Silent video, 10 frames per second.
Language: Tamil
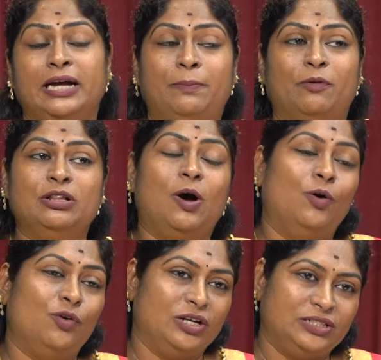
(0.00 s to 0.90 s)
இப்போ வந்து
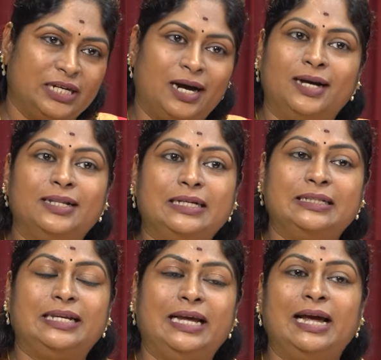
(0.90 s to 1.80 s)
அவங்களோட
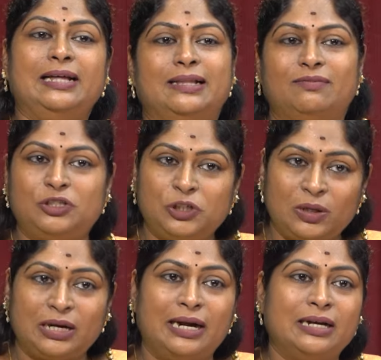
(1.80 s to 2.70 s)
ஜாதகத்திலே இந்த
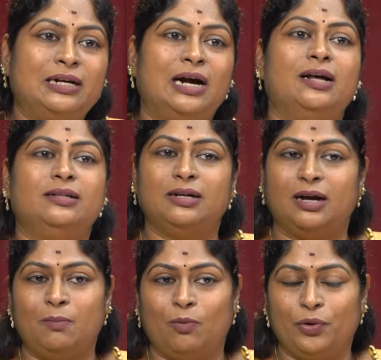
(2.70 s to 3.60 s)
விஷயம் நடக்காதுங்க
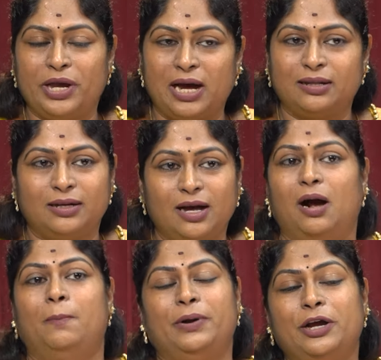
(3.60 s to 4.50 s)
முடியாதுங்க
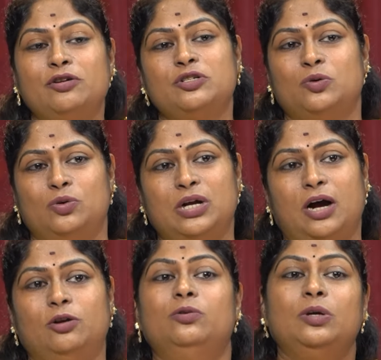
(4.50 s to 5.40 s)
அப்படின்னு
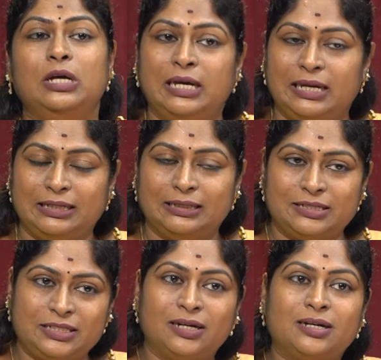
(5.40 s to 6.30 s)
சொன்னாலும் இந்த
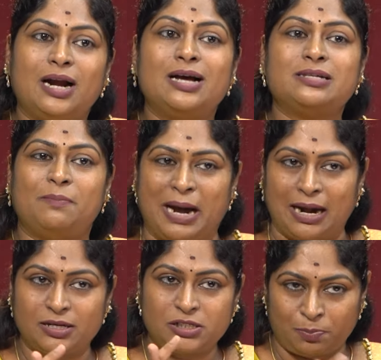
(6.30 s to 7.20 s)
சக்ராஸை
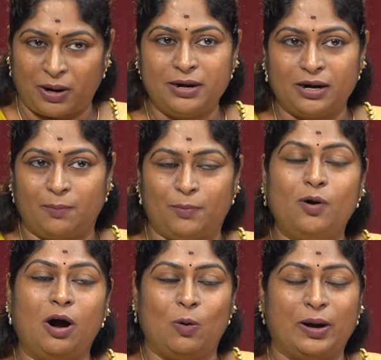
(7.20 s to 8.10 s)
பேலன்ஸ் பண்ணுறப்போ
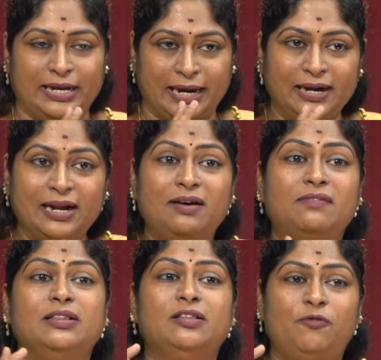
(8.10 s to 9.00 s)
அவங்க என்ன
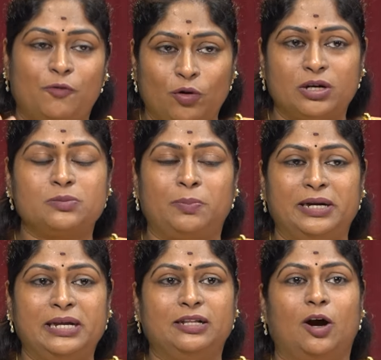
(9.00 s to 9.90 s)
வந்து ஃபோக்கஸ்
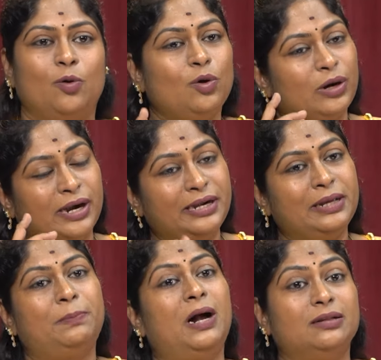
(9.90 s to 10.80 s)
பண்ணியிருந்தாங்களோ பண்ணுறாங்களோ
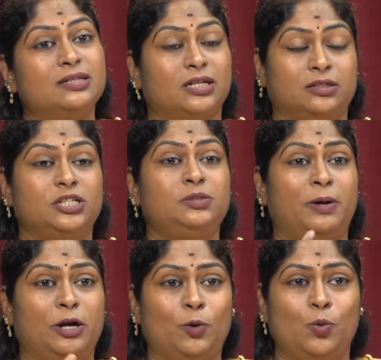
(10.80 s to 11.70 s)
கண்டிப்பாக அதை சக்ஸஸ்
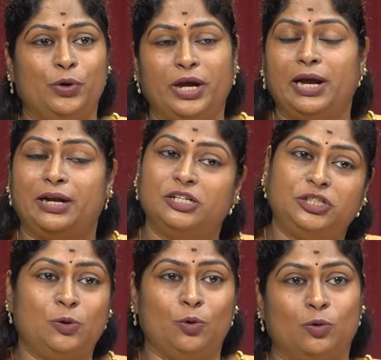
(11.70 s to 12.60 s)
பண்ணக்கூடிய
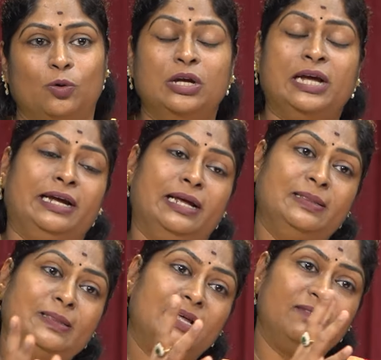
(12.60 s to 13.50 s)
எனர்ஜி கொடுக்கும்
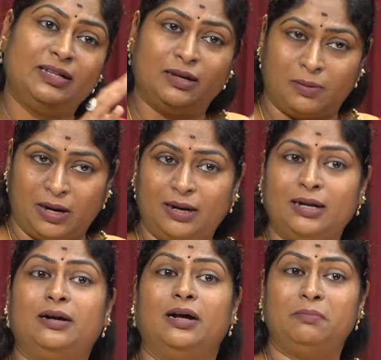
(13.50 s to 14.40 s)
எந்த விதமான
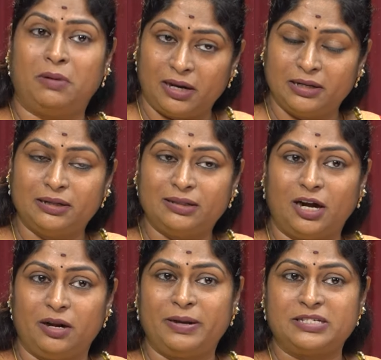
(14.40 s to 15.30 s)
கர்மா
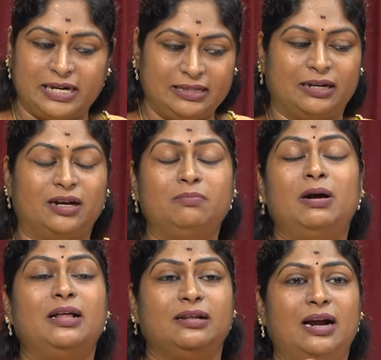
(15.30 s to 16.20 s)
இருந்தாலுமே சரி இந்த கர்மா
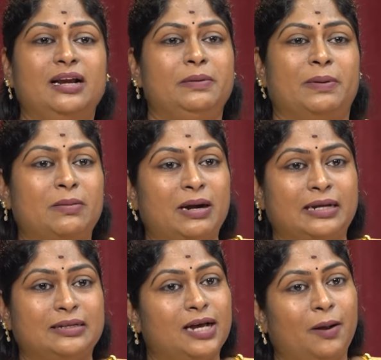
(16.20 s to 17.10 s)
அதனால நீ பண்ண
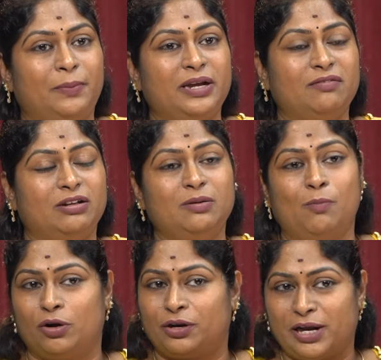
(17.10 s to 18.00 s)
மாட்டேது அப்படின்னு வந்து
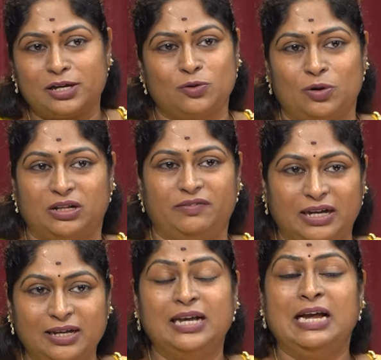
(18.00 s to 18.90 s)
மொட்டையாக சொல்கிறத விட
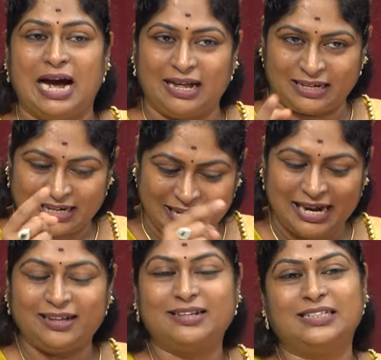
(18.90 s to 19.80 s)
அதுக்கு நீ
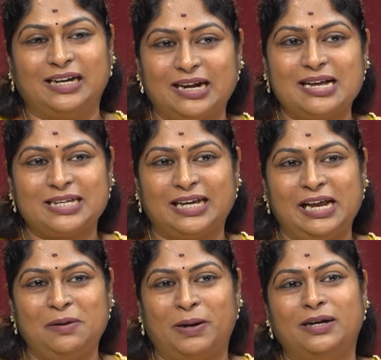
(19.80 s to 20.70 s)
இந்த சக்கராஸை
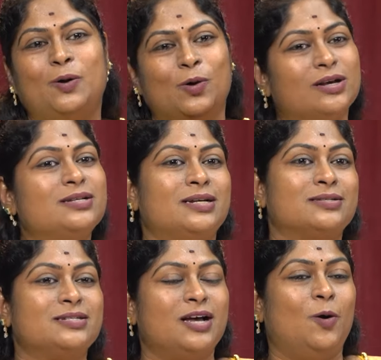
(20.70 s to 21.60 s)
ஹீல் பண்ண உனக்கு
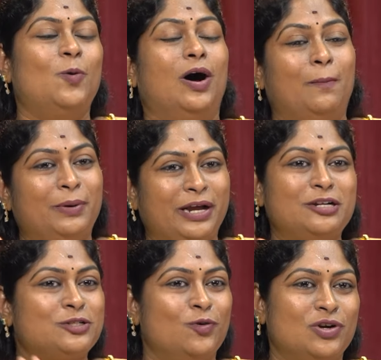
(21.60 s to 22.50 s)
சக்ஸஸ் ஆகும்
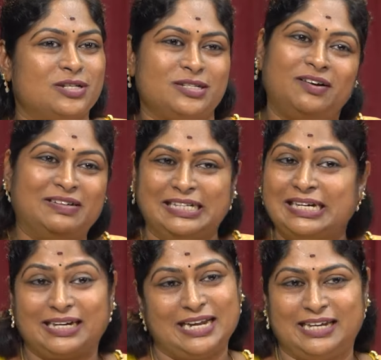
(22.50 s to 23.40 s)
அப்படின்னு சொல்கிறது தான் வந்து
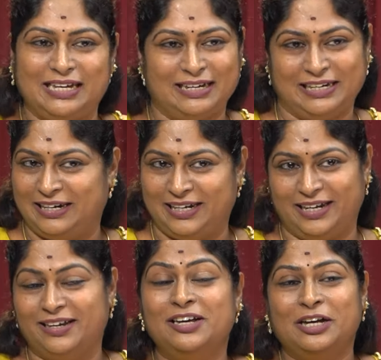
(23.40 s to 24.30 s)
ரேக்கி
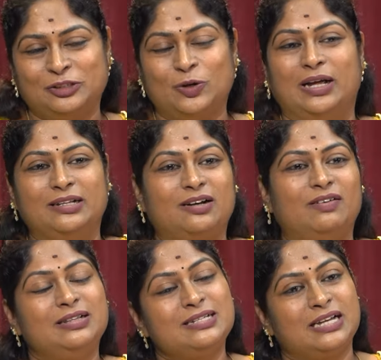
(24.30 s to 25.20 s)
ஹீலிங்கு ஸோ அதுக்கு
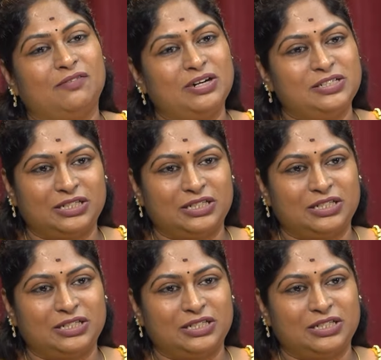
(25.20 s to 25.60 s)
வந்து செவன்